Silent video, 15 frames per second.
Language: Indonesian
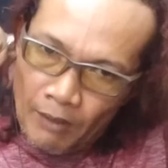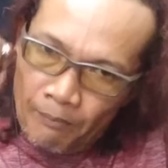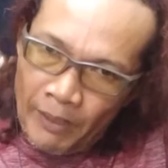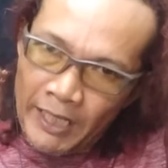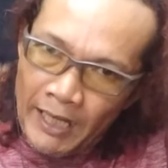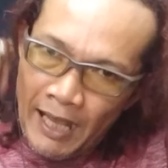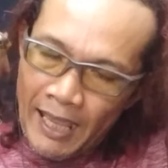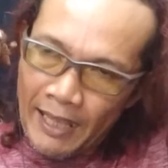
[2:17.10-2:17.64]

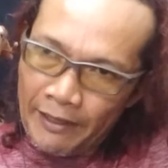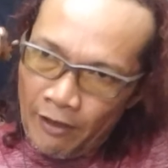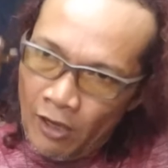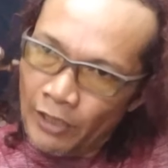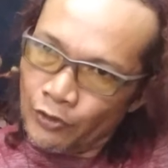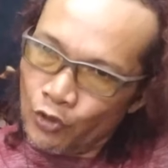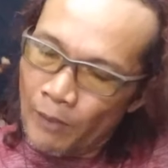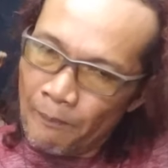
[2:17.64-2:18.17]
baiklah ya
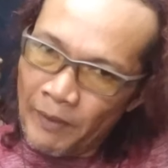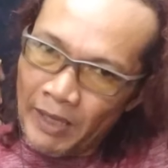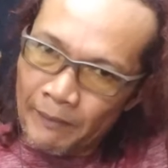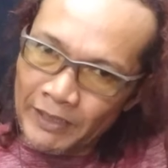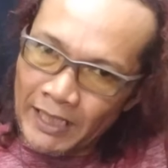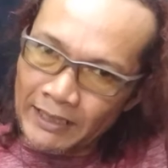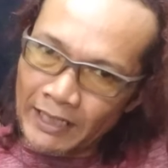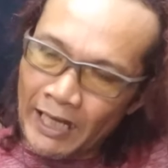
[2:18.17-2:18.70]
tu ampe
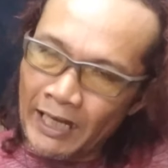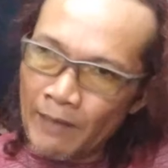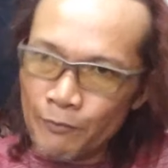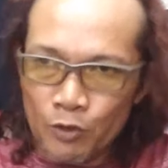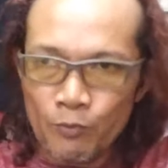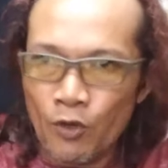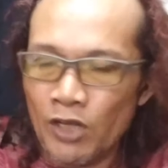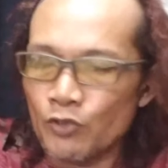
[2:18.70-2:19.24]
batang tarandam
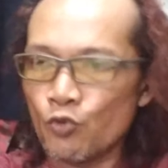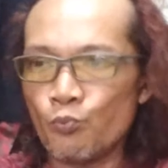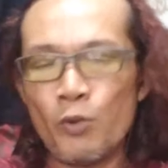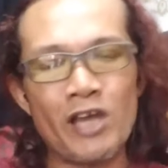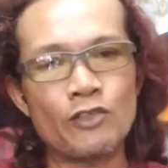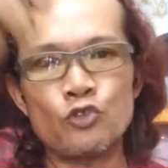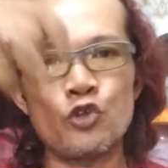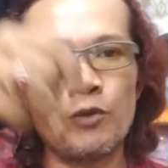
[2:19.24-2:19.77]
cuba
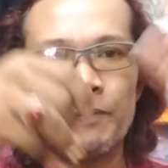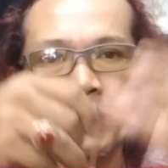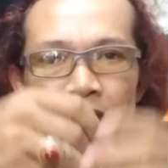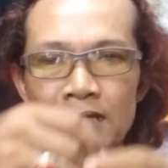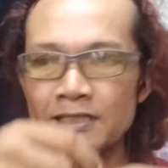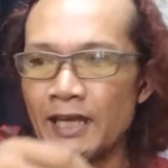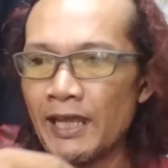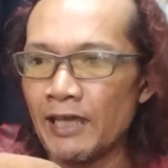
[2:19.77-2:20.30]
ubah sudut
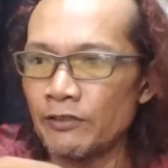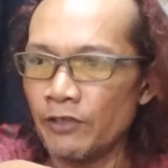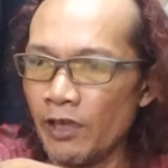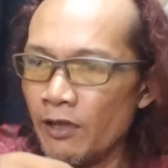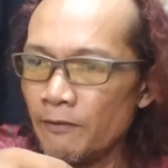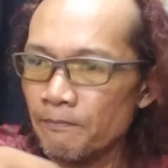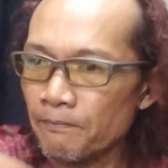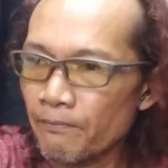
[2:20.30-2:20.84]
pandang sana tu
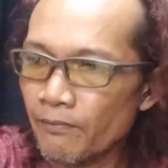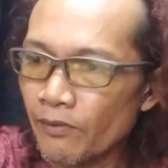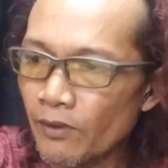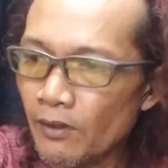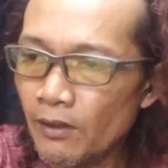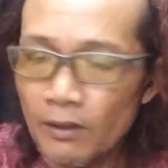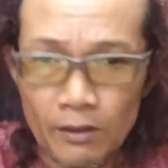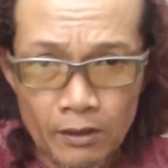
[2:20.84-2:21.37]
ya
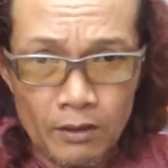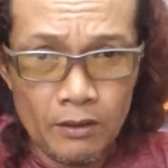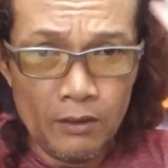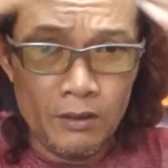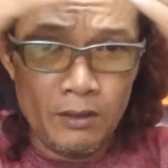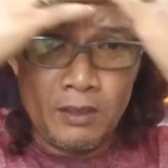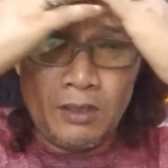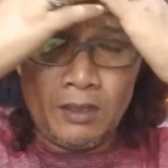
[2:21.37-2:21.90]

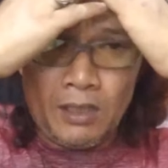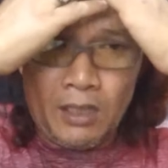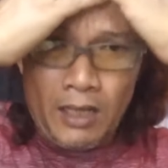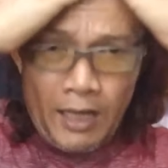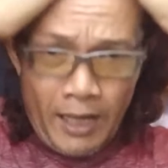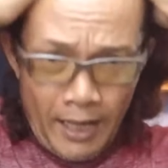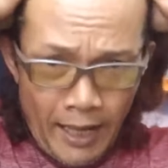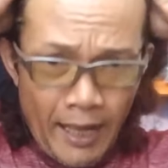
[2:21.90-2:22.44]

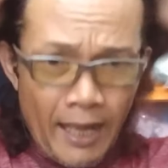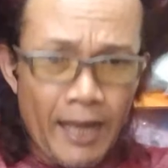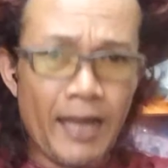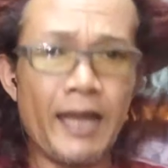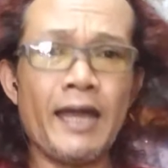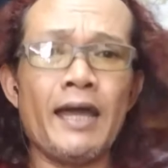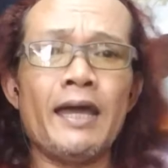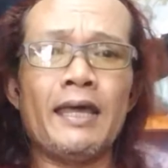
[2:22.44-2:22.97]

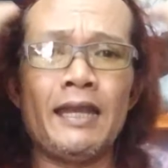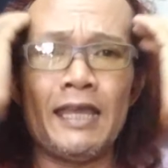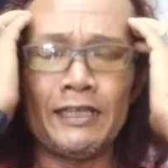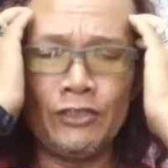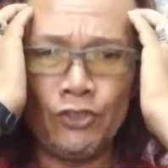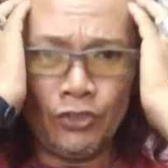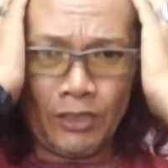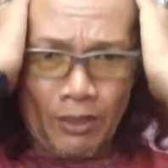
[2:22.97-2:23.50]
Ah,
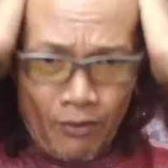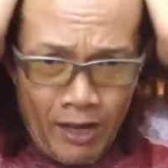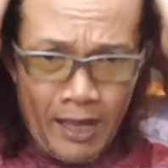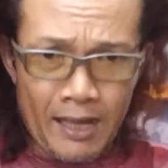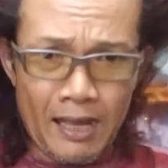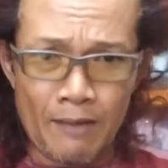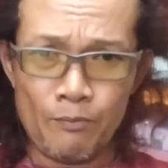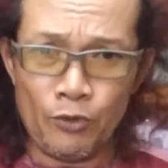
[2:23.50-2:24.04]
lanjut
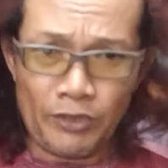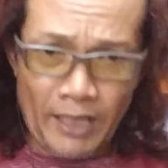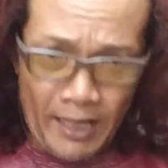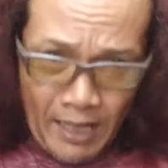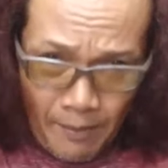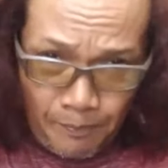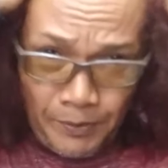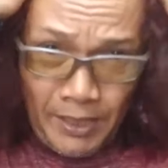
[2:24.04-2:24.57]
awak ambu
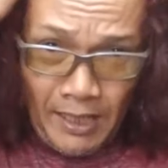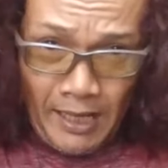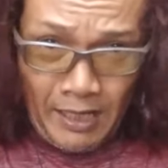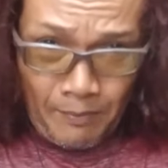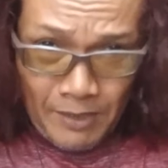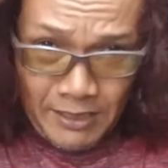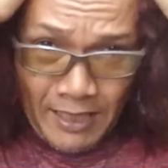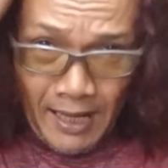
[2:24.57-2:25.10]
tanggapi lain
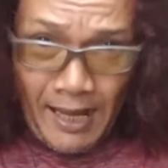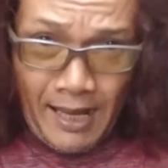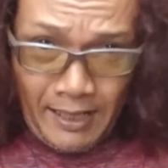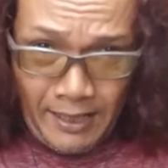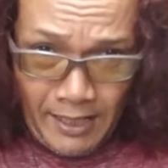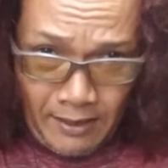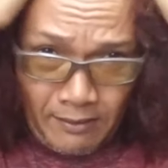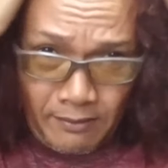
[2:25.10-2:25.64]
masalah
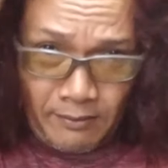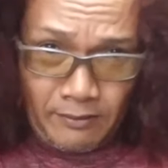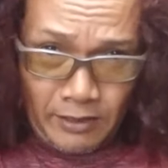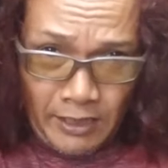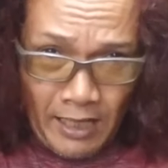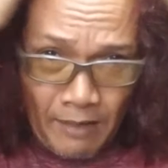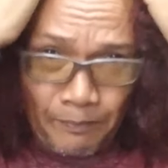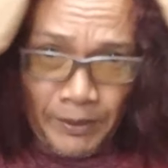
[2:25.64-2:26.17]
nan
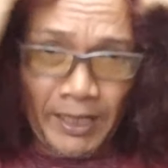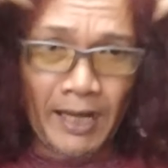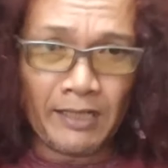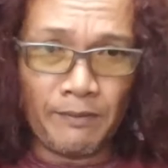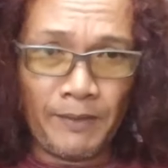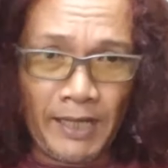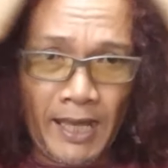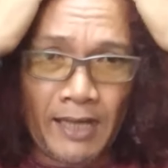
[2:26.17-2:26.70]
sedang viral
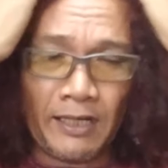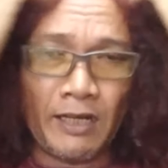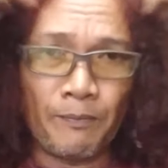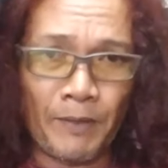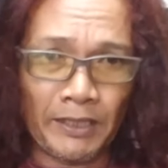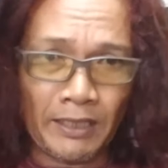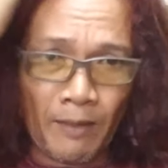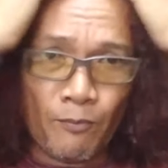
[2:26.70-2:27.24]
di Minang nan
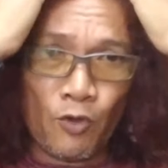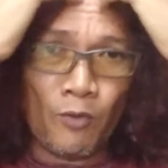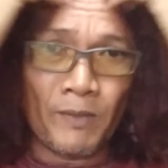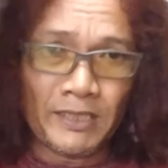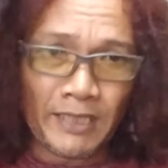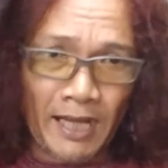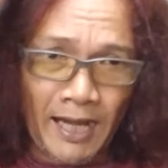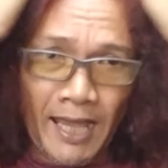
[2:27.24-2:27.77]
pertama
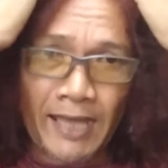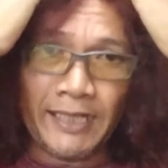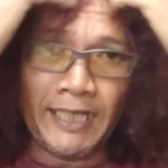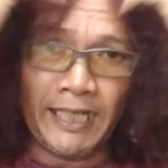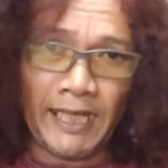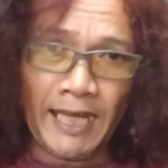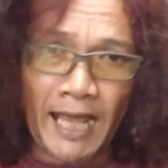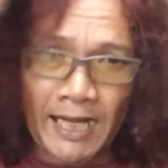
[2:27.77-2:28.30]
masalah di
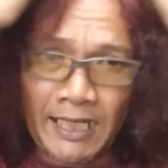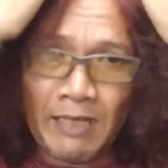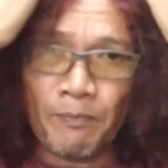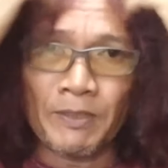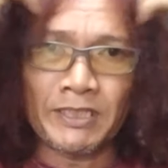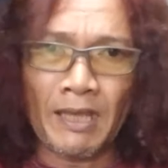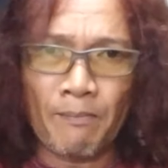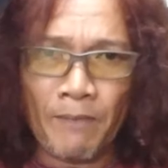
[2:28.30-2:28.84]

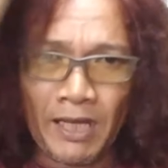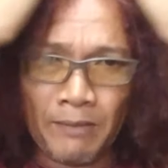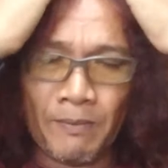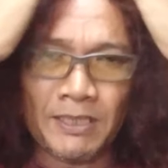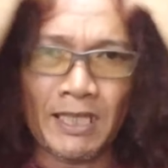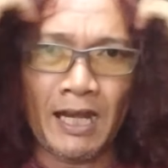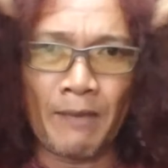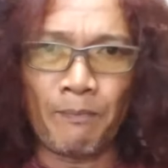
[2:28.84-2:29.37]
Pasaman
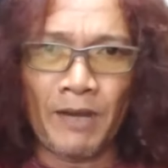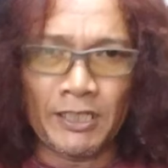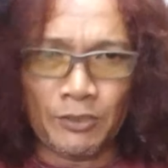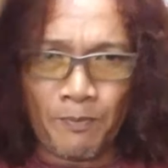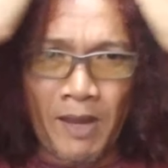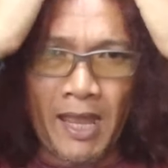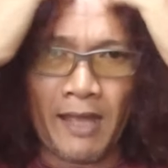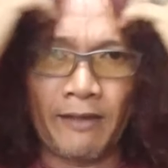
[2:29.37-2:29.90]
masalah
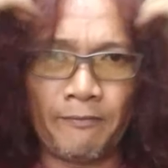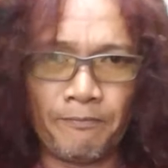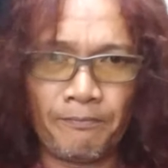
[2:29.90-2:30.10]
plasma.